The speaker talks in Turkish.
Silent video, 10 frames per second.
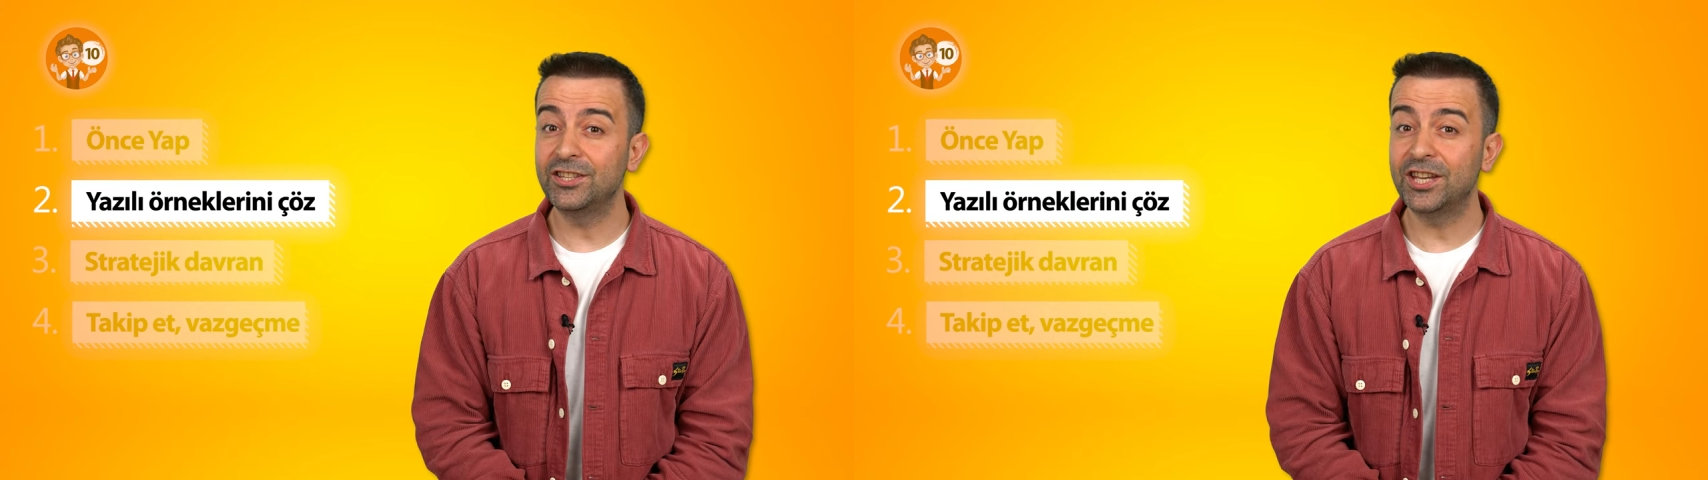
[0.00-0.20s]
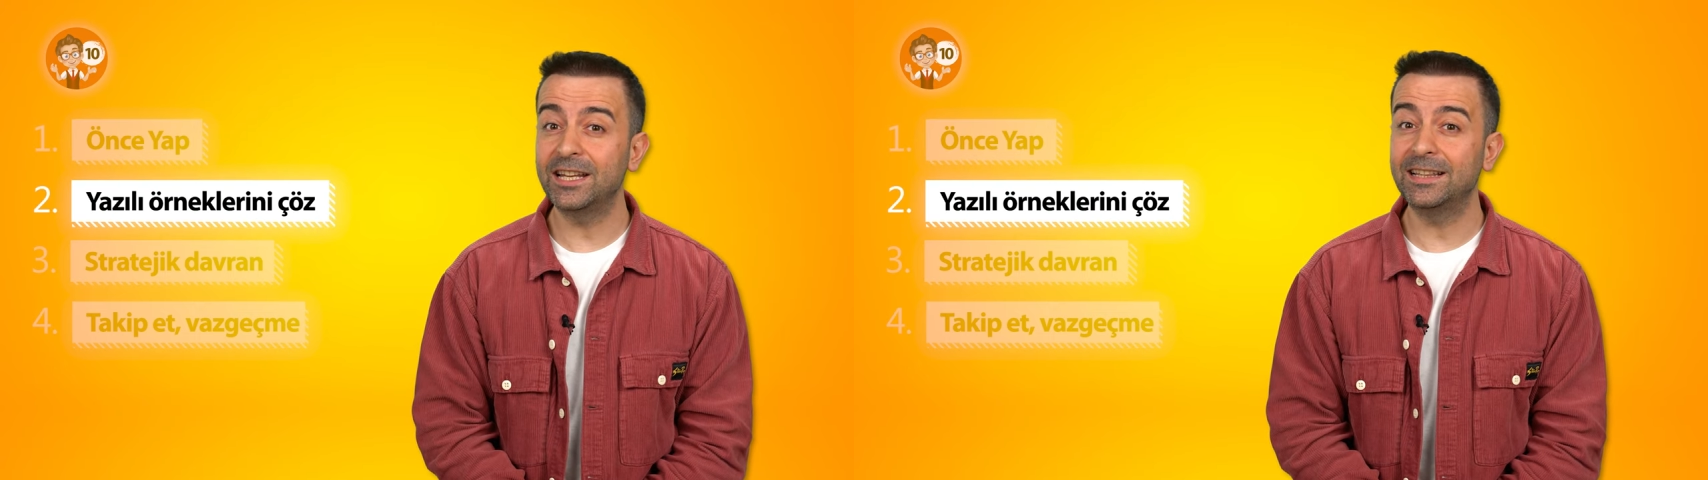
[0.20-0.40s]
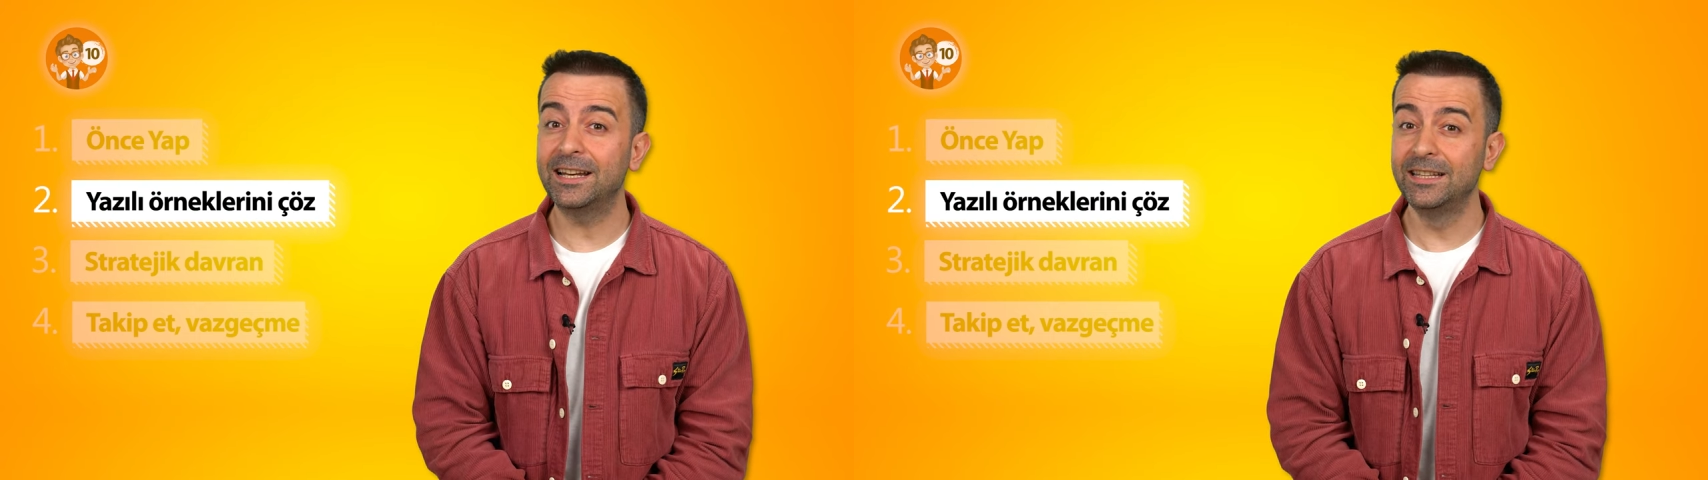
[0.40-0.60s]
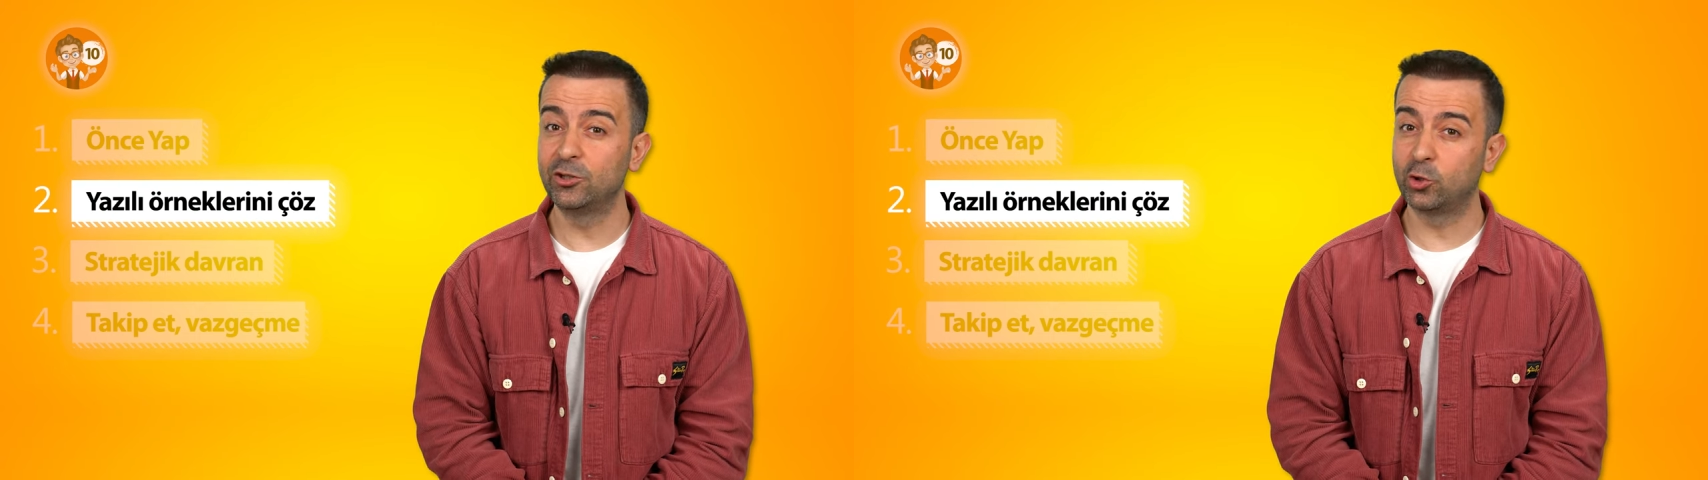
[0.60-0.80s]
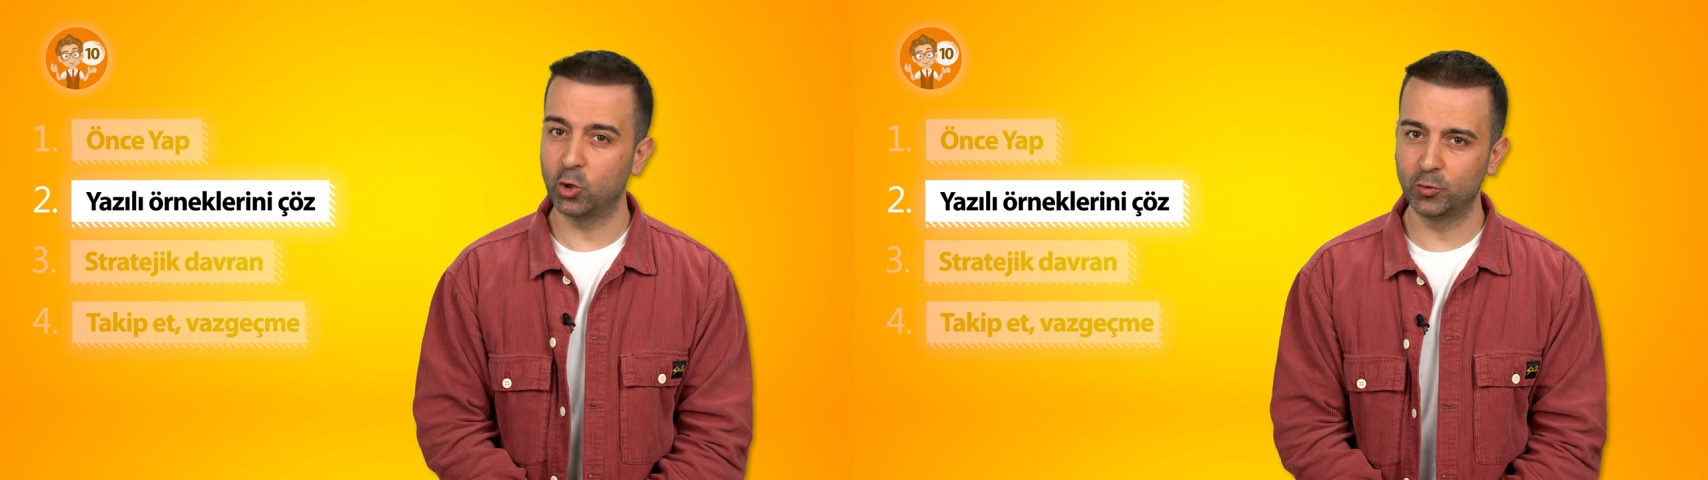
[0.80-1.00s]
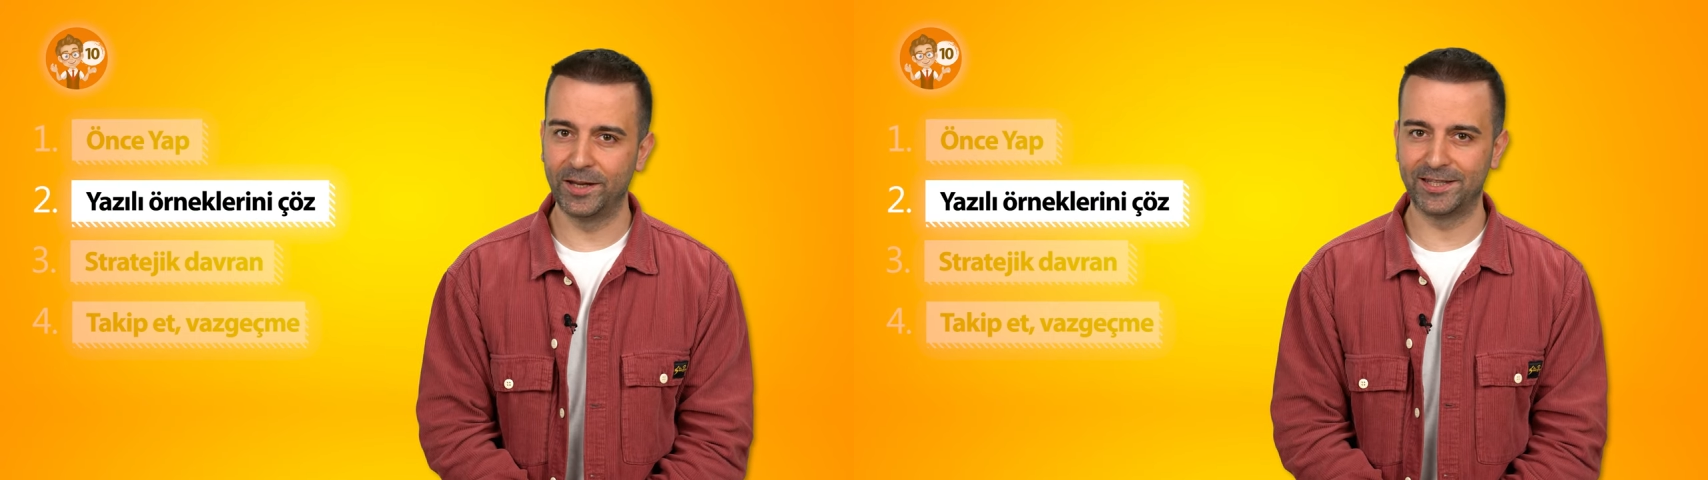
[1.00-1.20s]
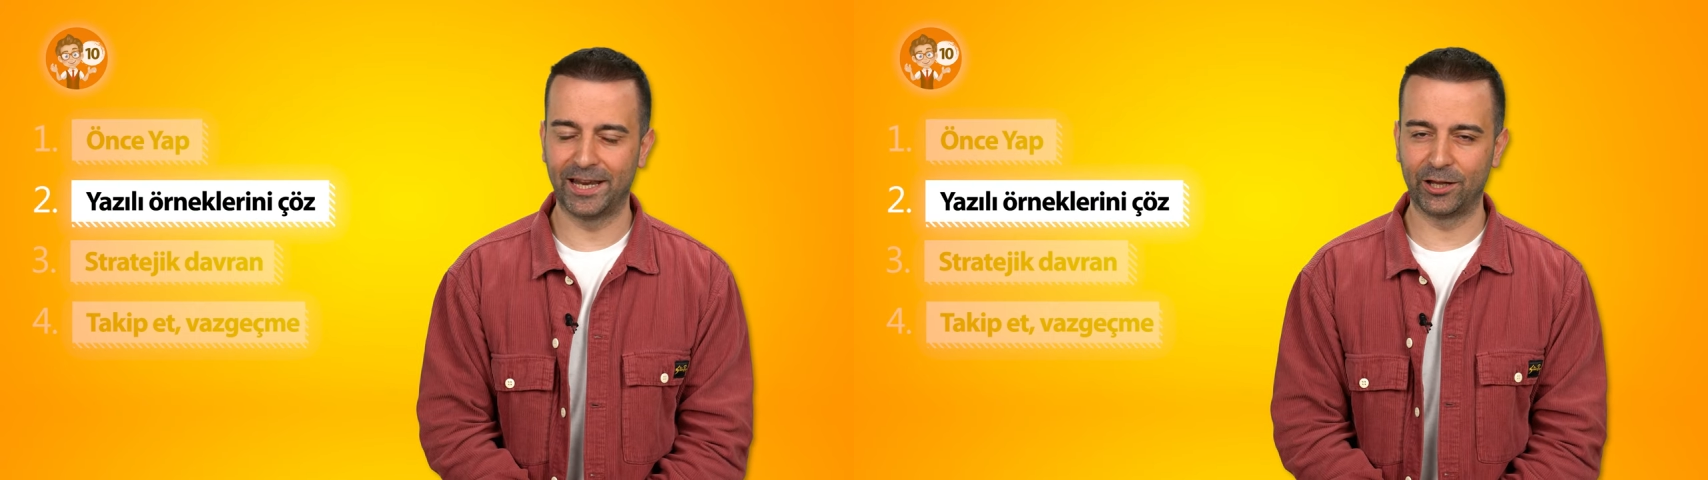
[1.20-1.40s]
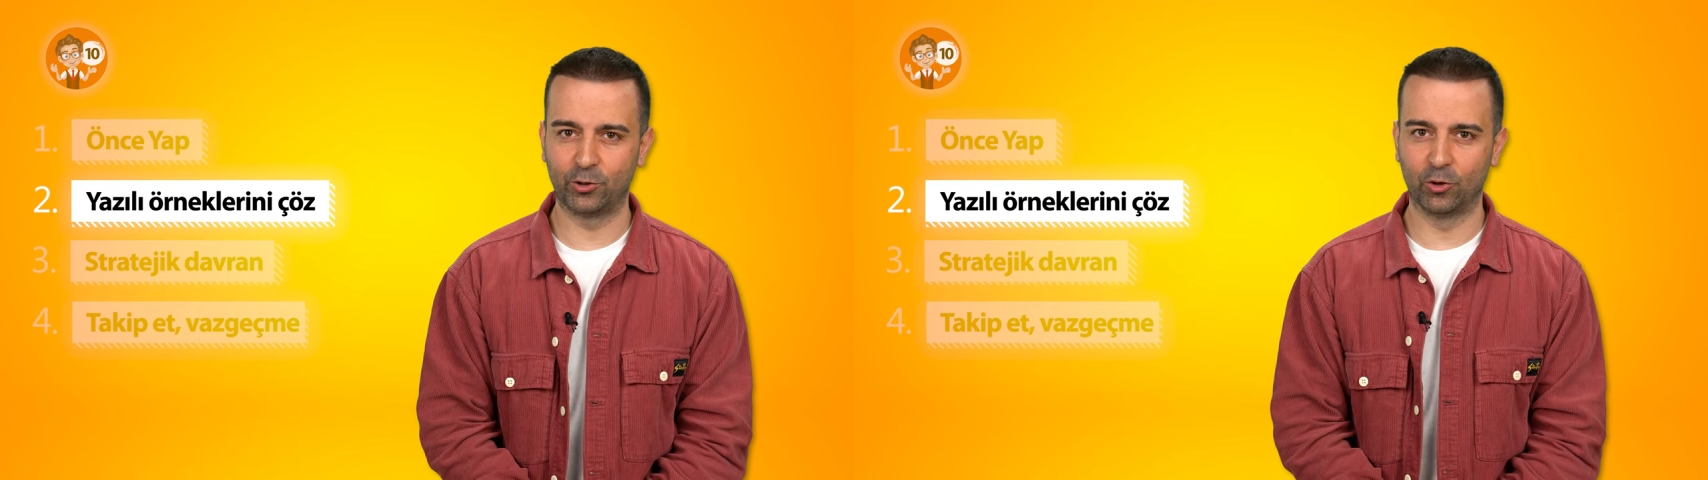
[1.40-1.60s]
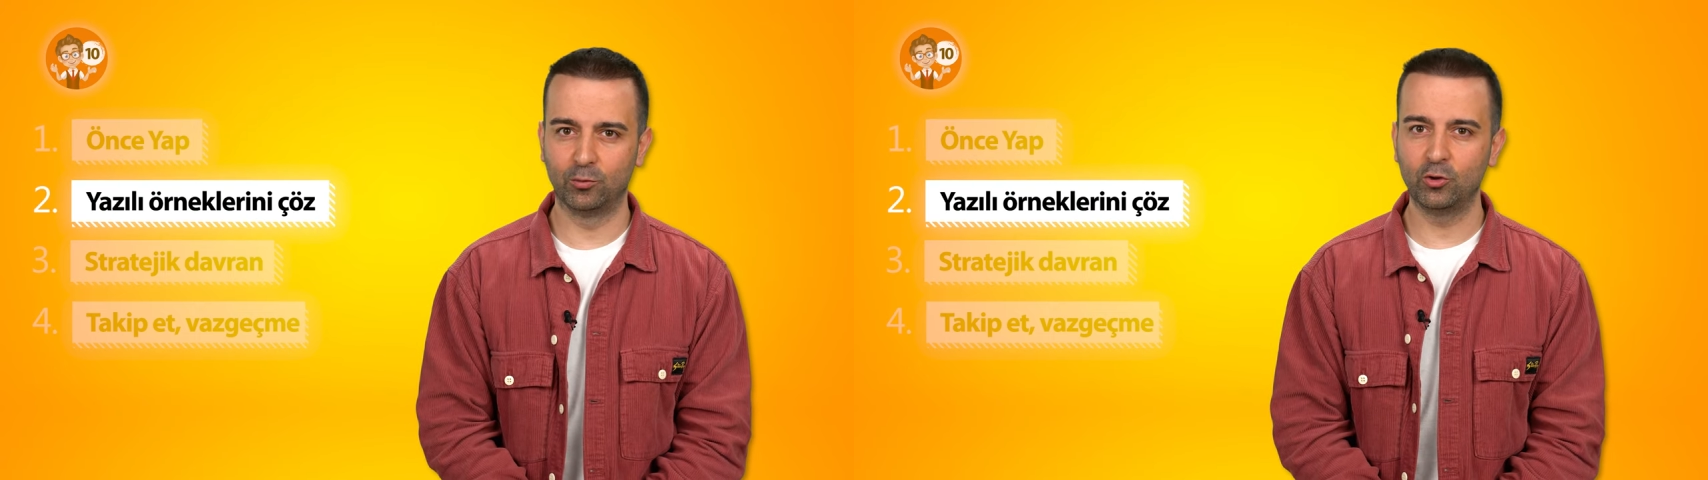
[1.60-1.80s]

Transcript: içeriklerini çözmeniz gerekiyor.